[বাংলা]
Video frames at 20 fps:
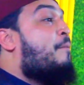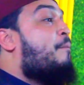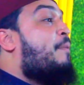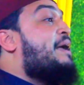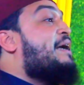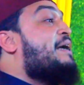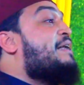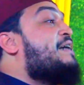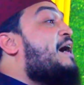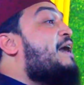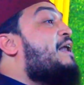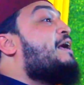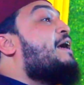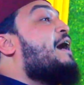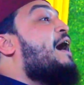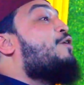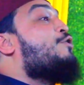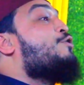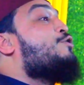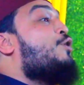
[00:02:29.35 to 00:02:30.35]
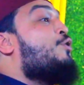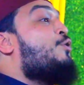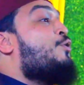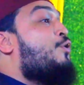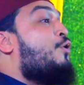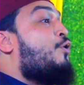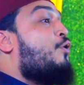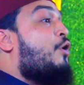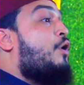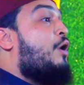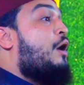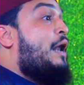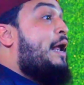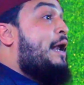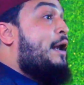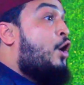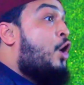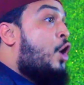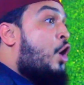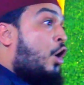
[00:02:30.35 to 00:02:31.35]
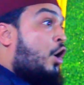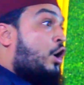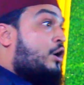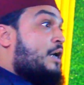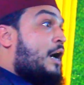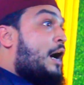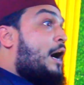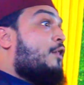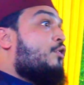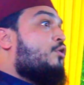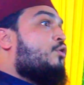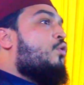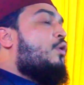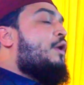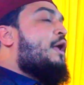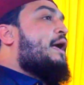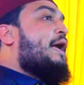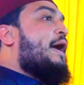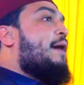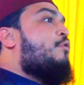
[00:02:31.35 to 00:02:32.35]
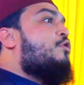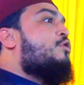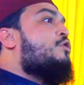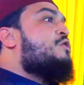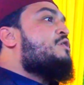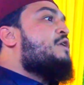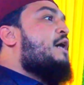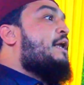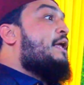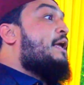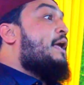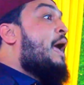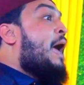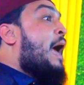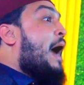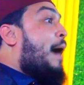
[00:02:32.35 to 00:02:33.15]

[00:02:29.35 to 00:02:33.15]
ভাই যান কার জন্য করলেন হঠাৎ করে কেমন জানি